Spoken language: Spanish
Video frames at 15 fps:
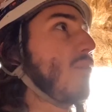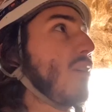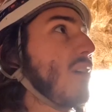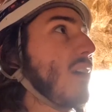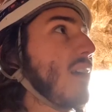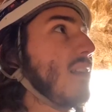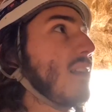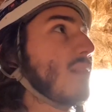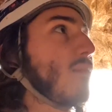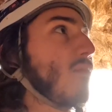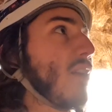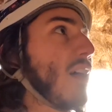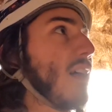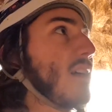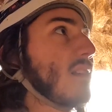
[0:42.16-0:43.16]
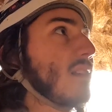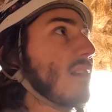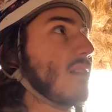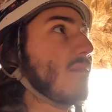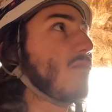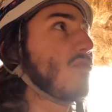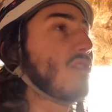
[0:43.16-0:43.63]
puede que inexploradas en
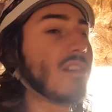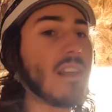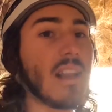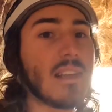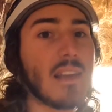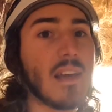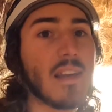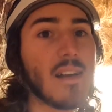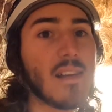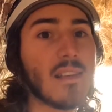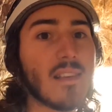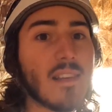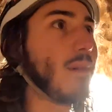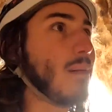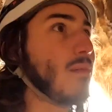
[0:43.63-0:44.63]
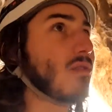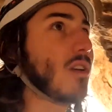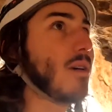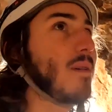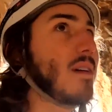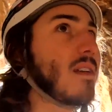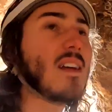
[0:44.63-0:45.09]
muchas de las áreas. Vamos a
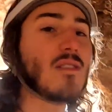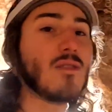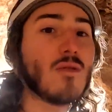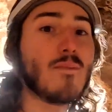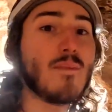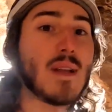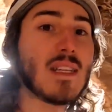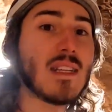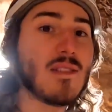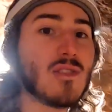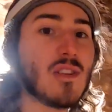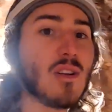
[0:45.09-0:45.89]
ver qué sorpresas nos